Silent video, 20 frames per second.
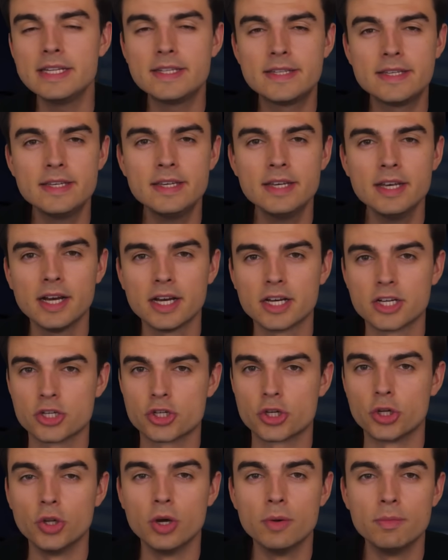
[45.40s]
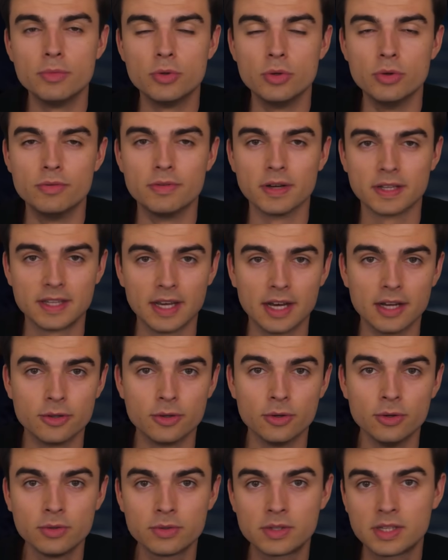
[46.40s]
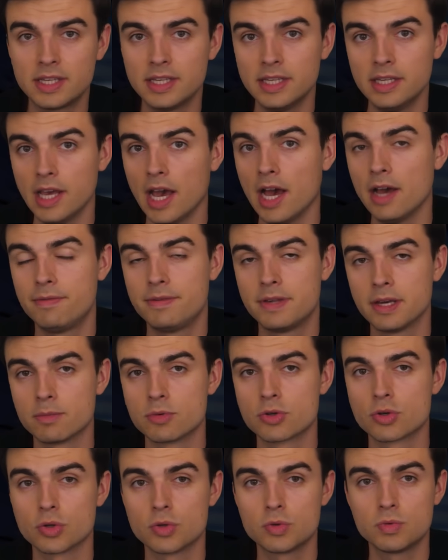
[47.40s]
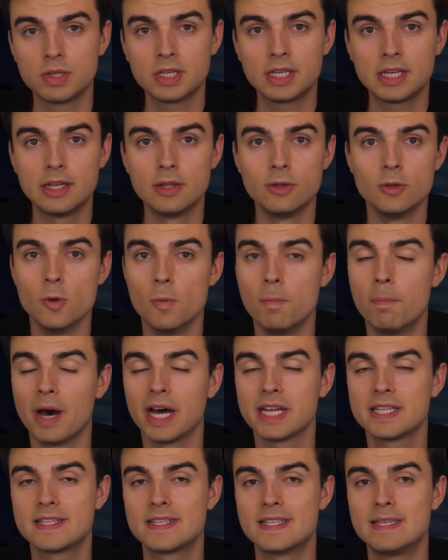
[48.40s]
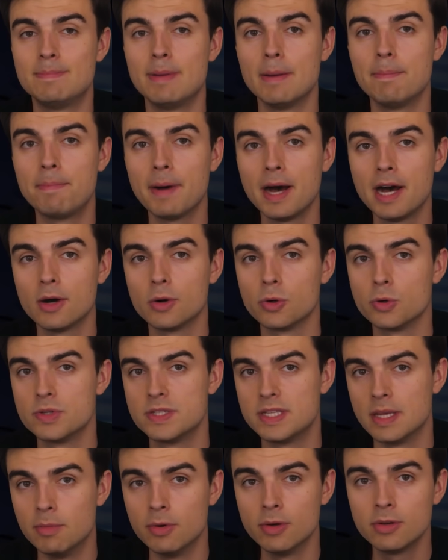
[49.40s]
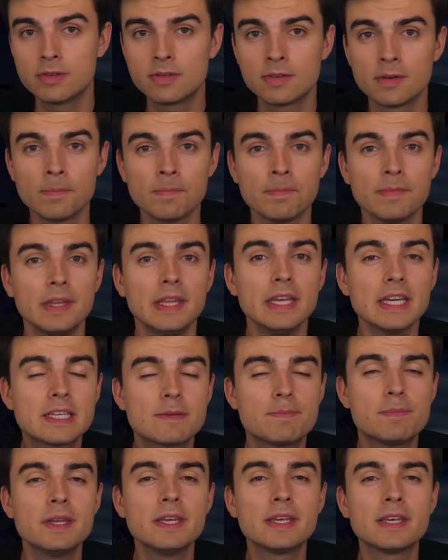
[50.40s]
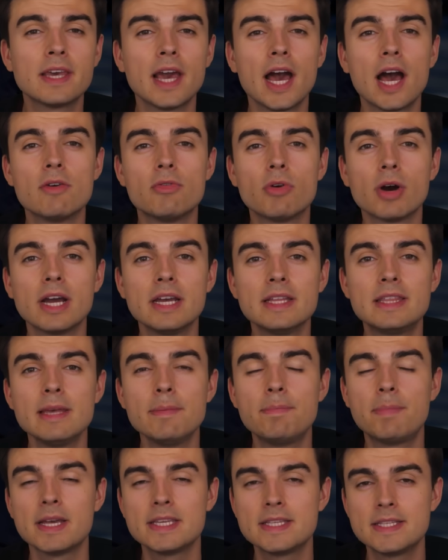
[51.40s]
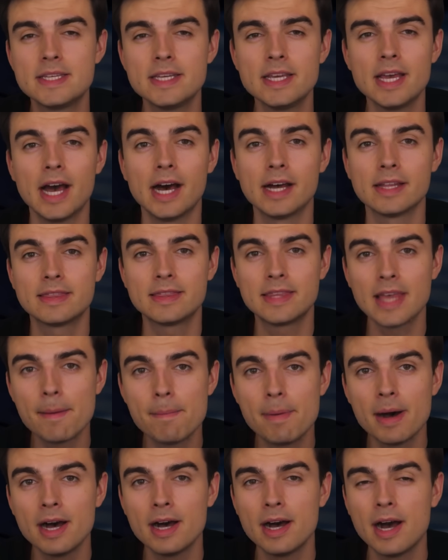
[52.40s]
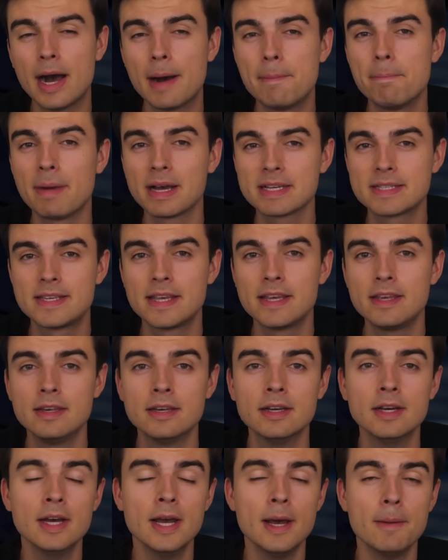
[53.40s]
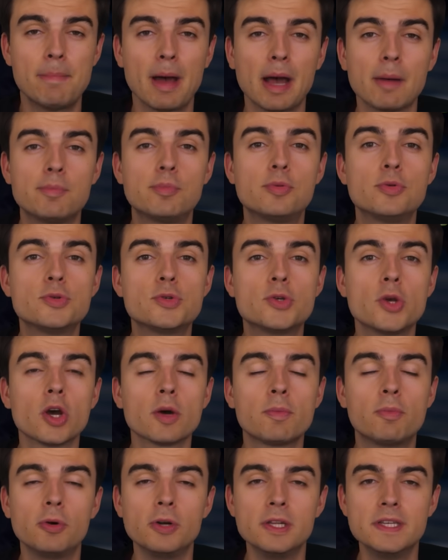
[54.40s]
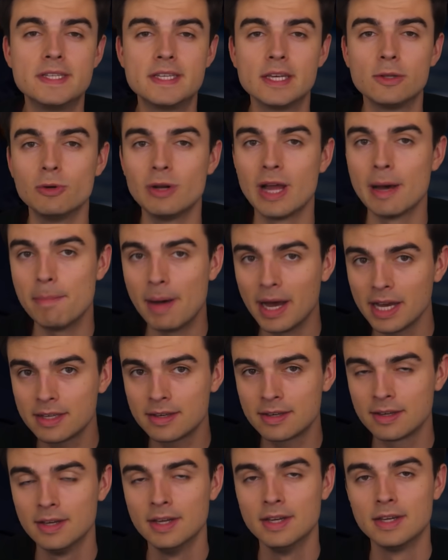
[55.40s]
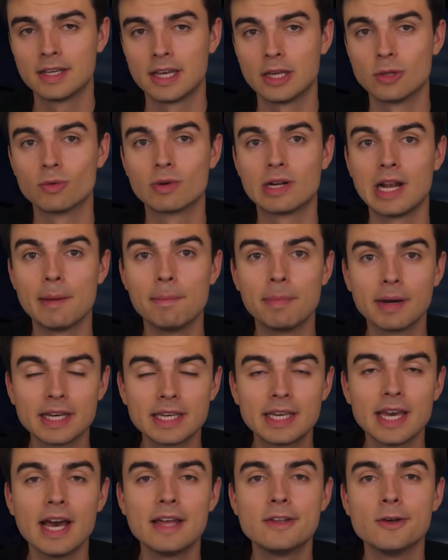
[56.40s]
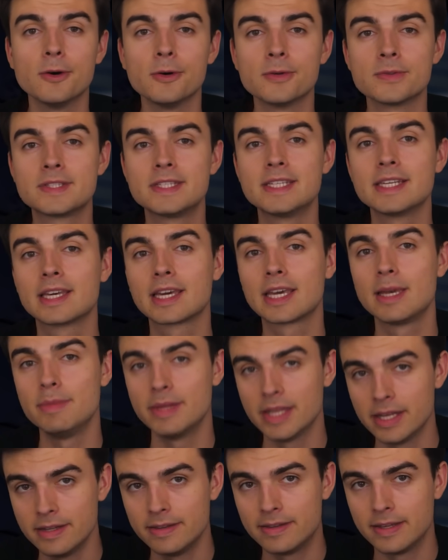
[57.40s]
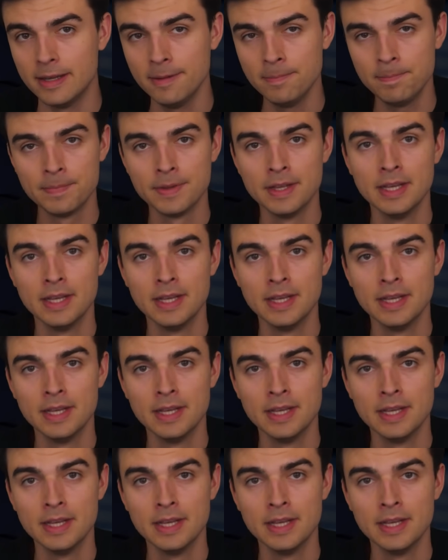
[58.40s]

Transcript: Eddie, un jeune homme de 21 ans qui affirme aujourd'hui qu'il ne participait pas aux émeutes, explique avoir été passé à tabac à Marseille par plusieurs policiers de la BAC, qui est donc la brigade anti-criminalité,